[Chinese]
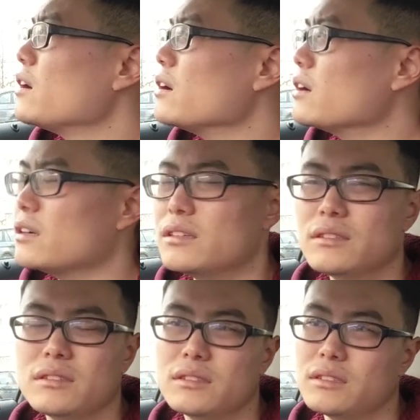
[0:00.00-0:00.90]

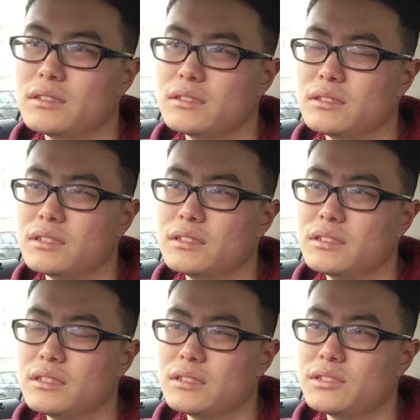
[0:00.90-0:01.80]
和和
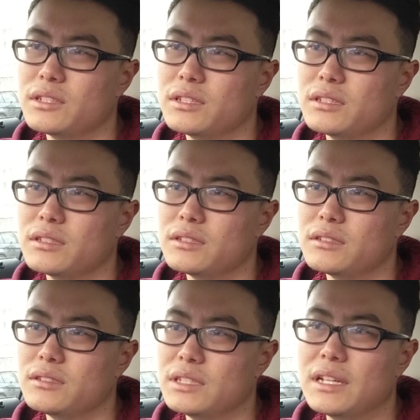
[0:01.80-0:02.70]
和这
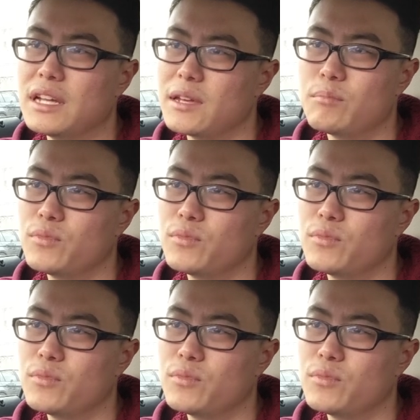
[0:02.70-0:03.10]
个人类